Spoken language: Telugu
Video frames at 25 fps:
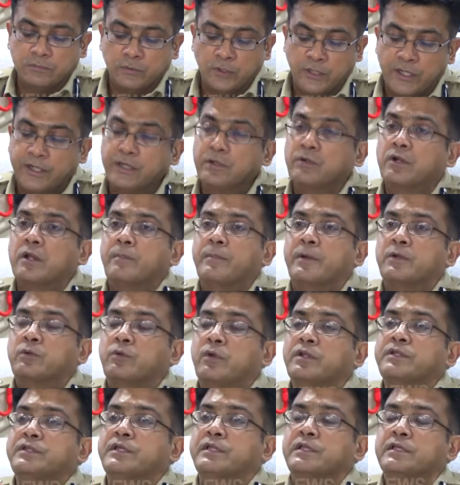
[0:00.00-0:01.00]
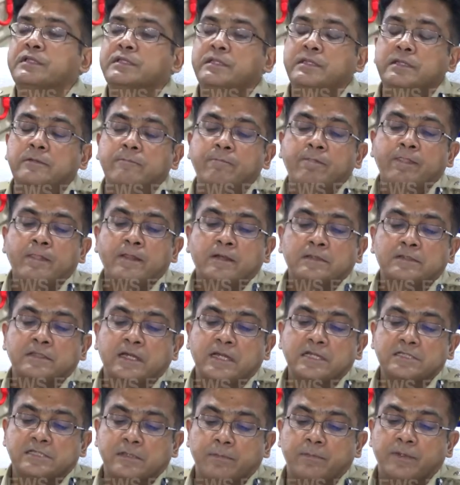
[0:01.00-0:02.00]
ముగ్గురిని కూడా పట్టుకోవడం జరిగింది
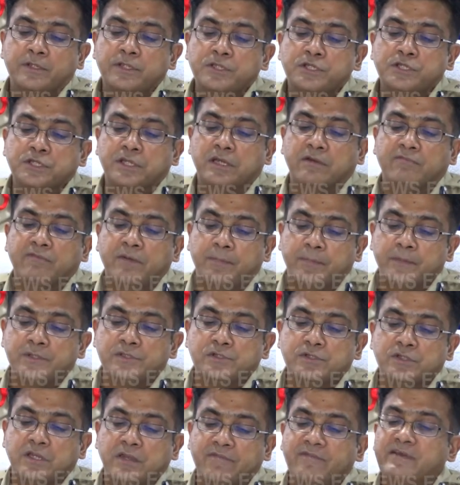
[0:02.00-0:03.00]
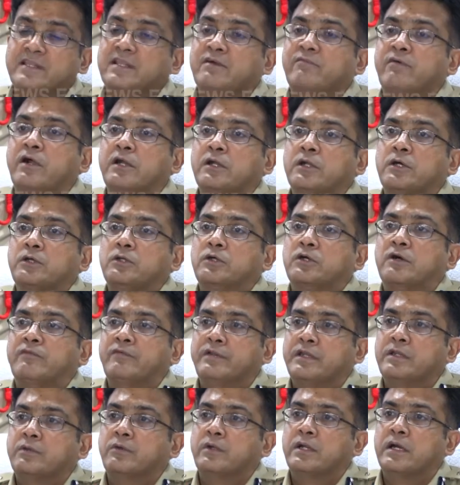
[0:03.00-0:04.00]
దానికి సంబంధించిన వెపన్స్ ఏవైతే వాడినారో
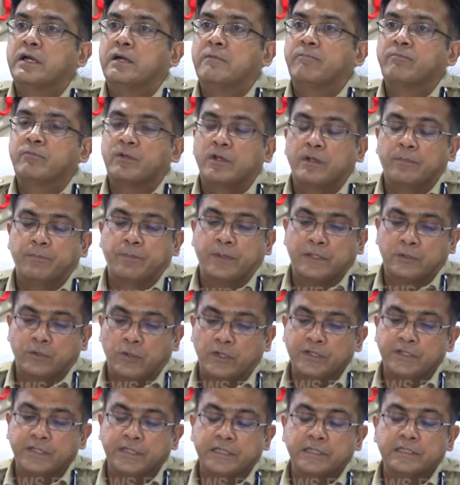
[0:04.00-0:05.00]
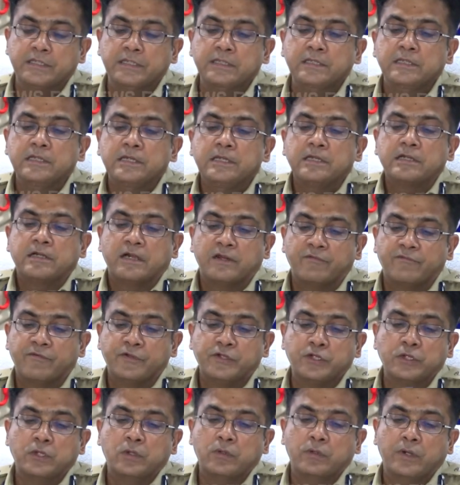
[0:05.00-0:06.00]
అవన్నీ కూడా పట్టుకోవడం జరిగింది
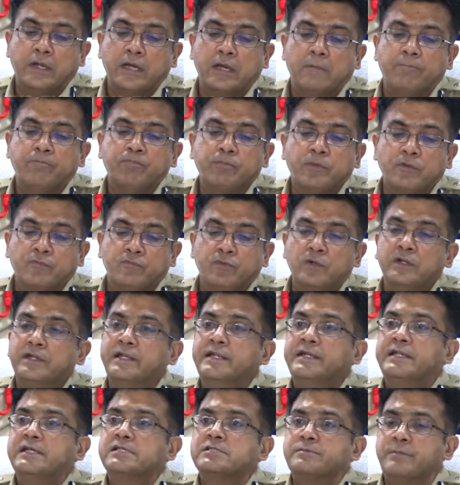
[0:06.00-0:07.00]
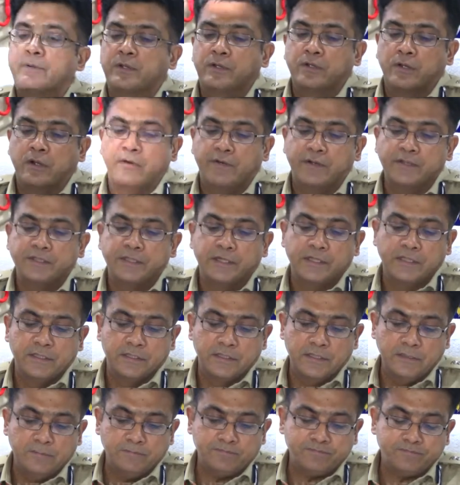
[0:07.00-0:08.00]
కన్ఫెషన్లో కూడా ఫుల్ డీటెయిల్స్ మనకు రావడం
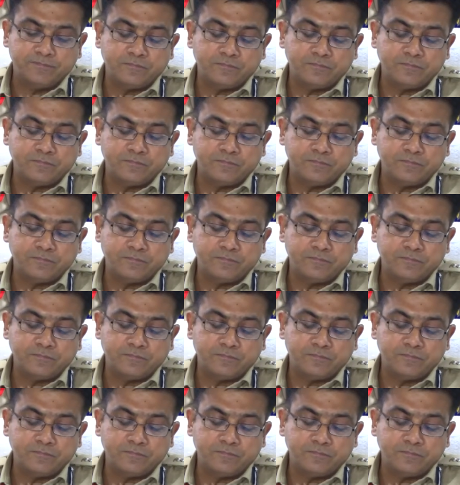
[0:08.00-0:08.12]
జరిగింది